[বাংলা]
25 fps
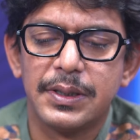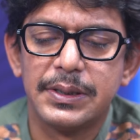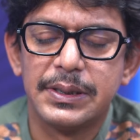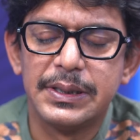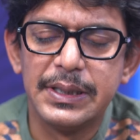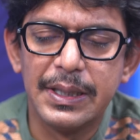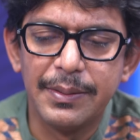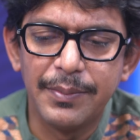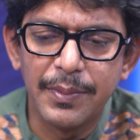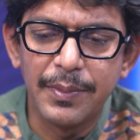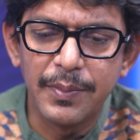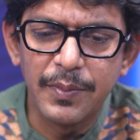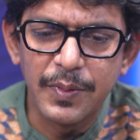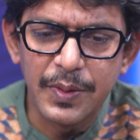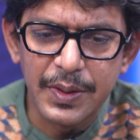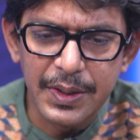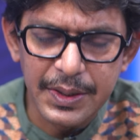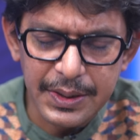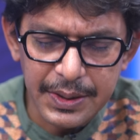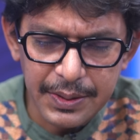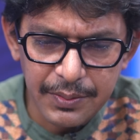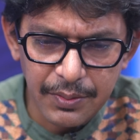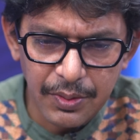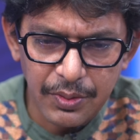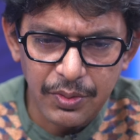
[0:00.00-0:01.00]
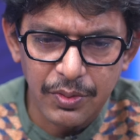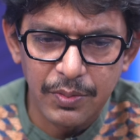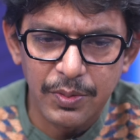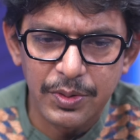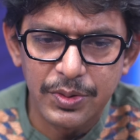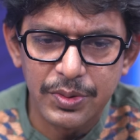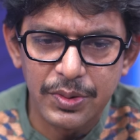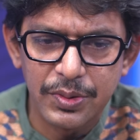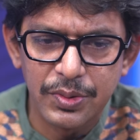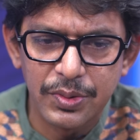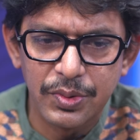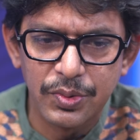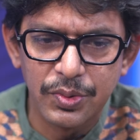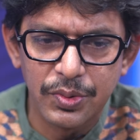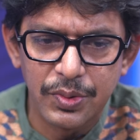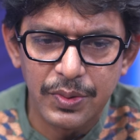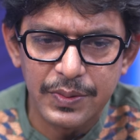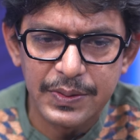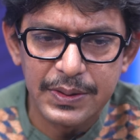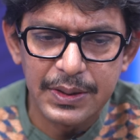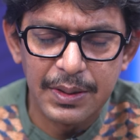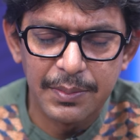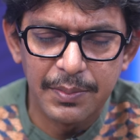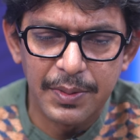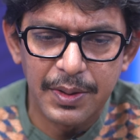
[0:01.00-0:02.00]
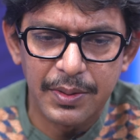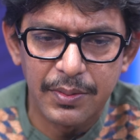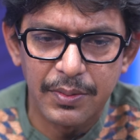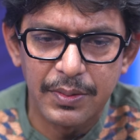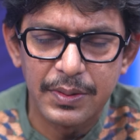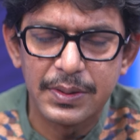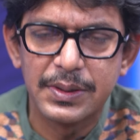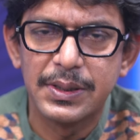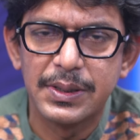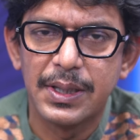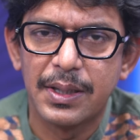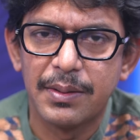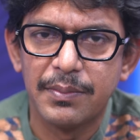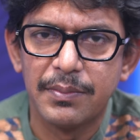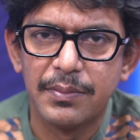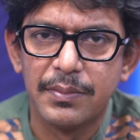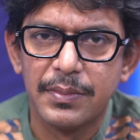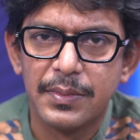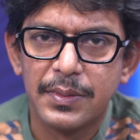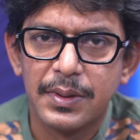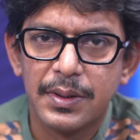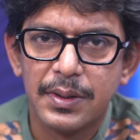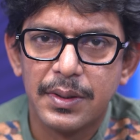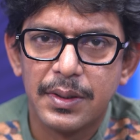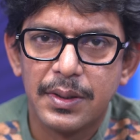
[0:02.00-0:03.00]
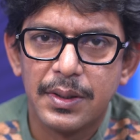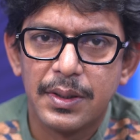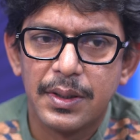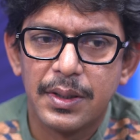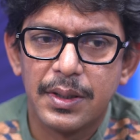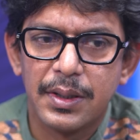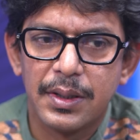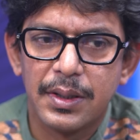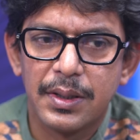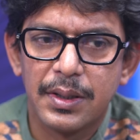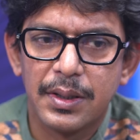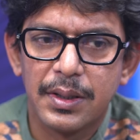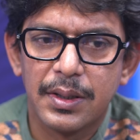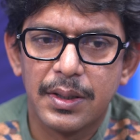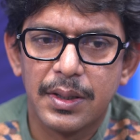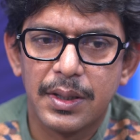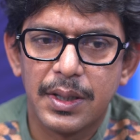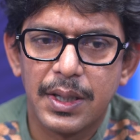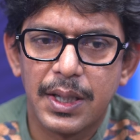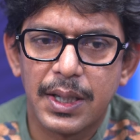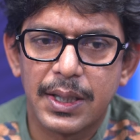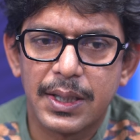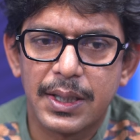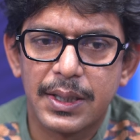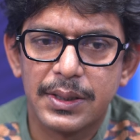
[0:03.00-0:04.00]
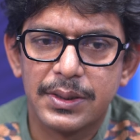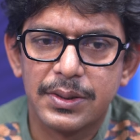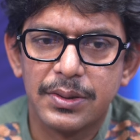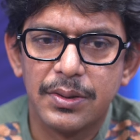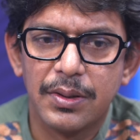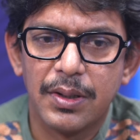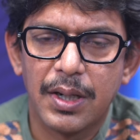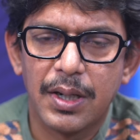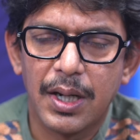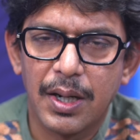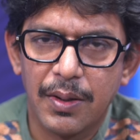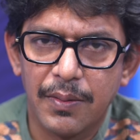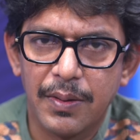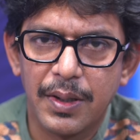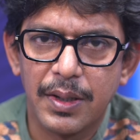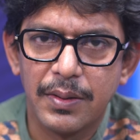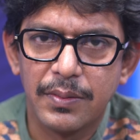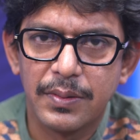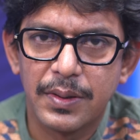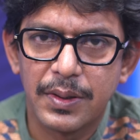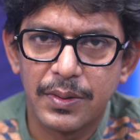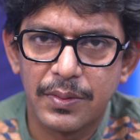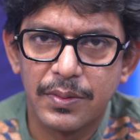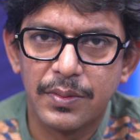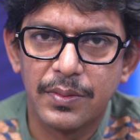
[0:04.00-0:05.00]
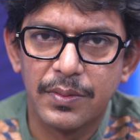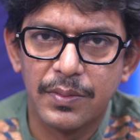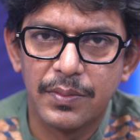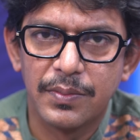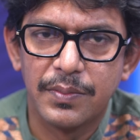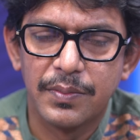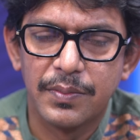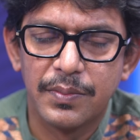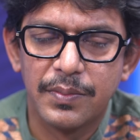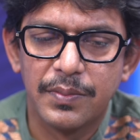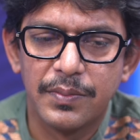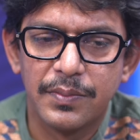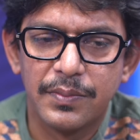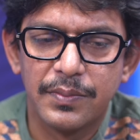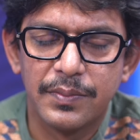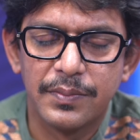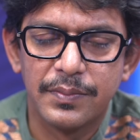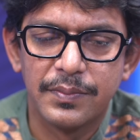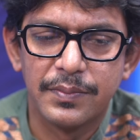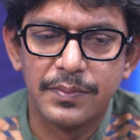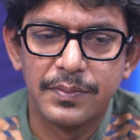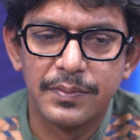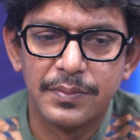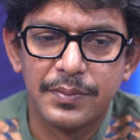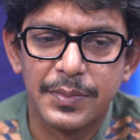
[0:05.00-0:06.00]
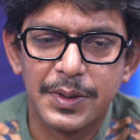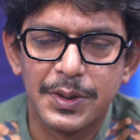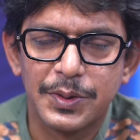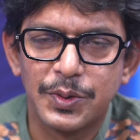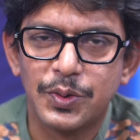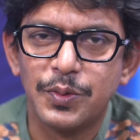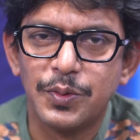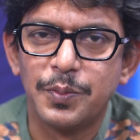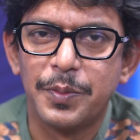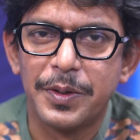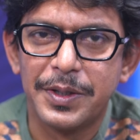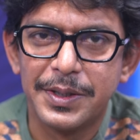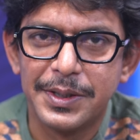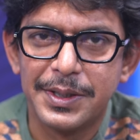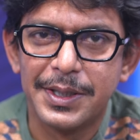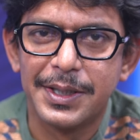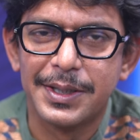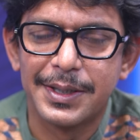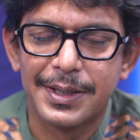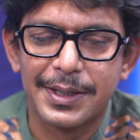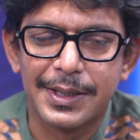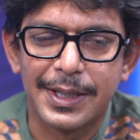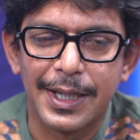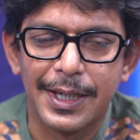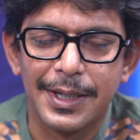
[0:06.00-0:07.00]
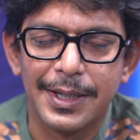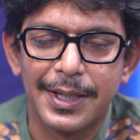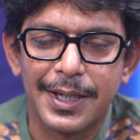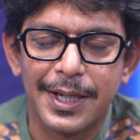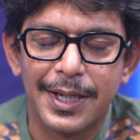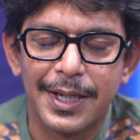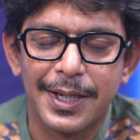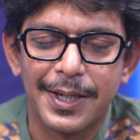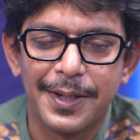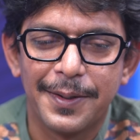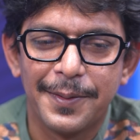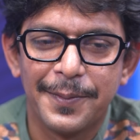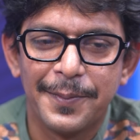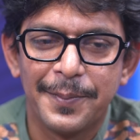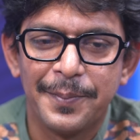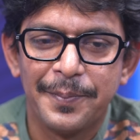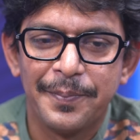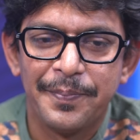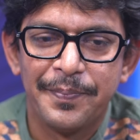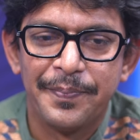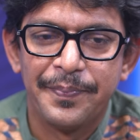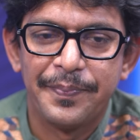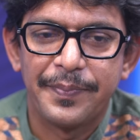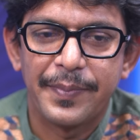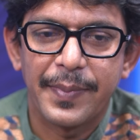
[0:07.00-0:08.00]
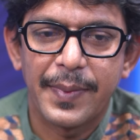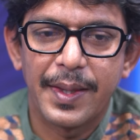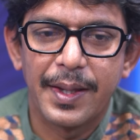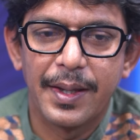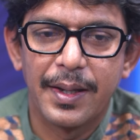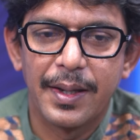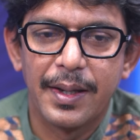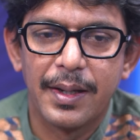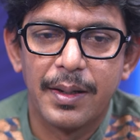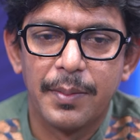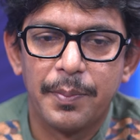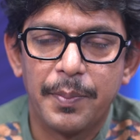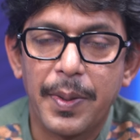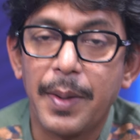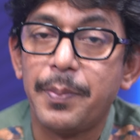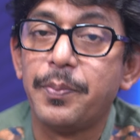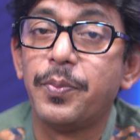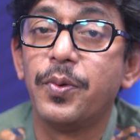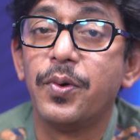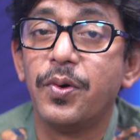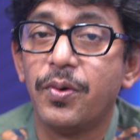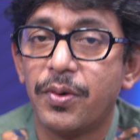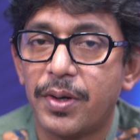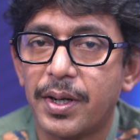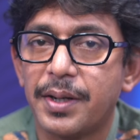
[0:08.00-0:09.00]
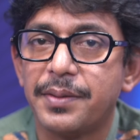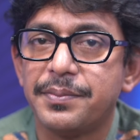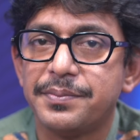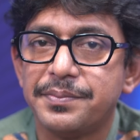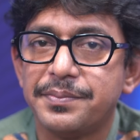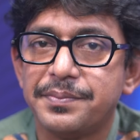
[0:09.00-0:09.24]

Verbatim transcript: সিনেমার মধ্যে গত বছর দুটো সিনেমা করেছিলাম একটা ছিল হাওয়া ওটা তো মানে সুপারহিটের তালিকায় পাপপুণ্যটা